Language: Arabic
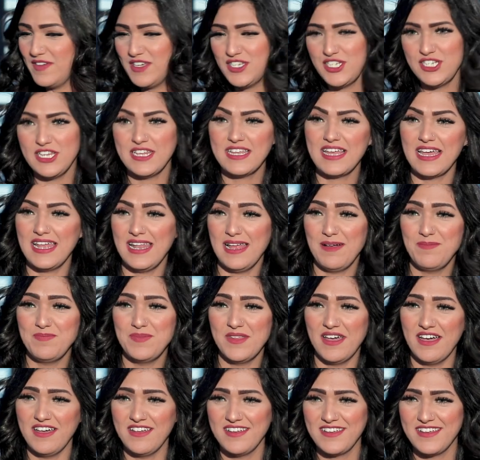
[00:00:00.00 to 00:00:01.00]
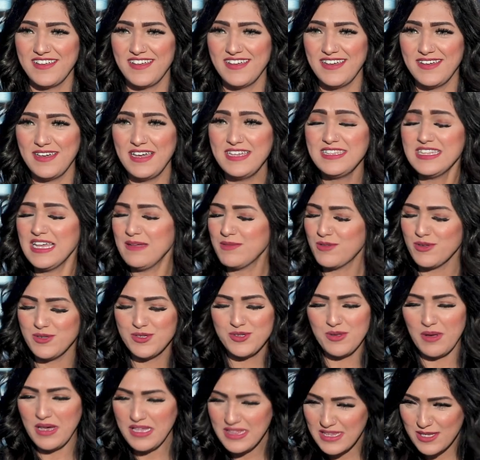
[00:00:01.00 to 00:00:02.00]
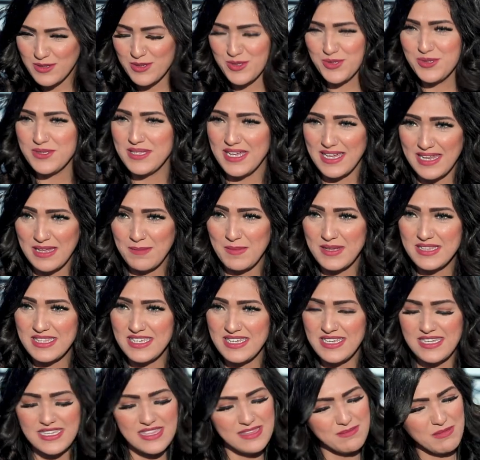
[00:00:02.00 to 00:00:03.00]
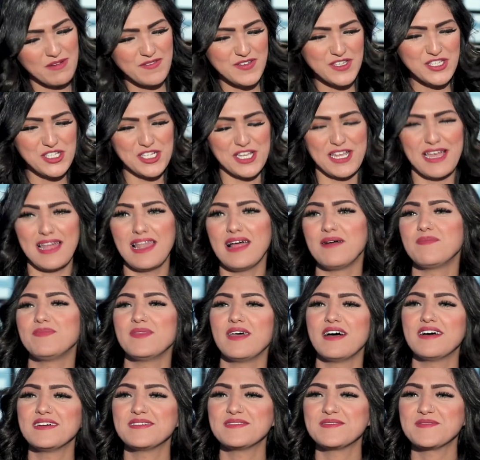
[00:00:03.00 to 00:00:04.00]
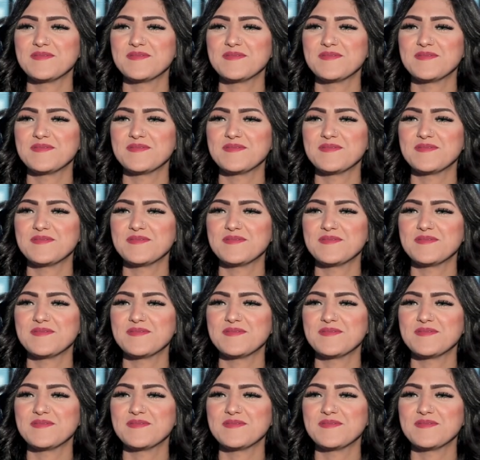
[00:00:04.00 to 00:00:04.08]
مفيش الكلام ده انت تقصد انت تقصد ان احنا ماديين مفيش الكلام ده انتوا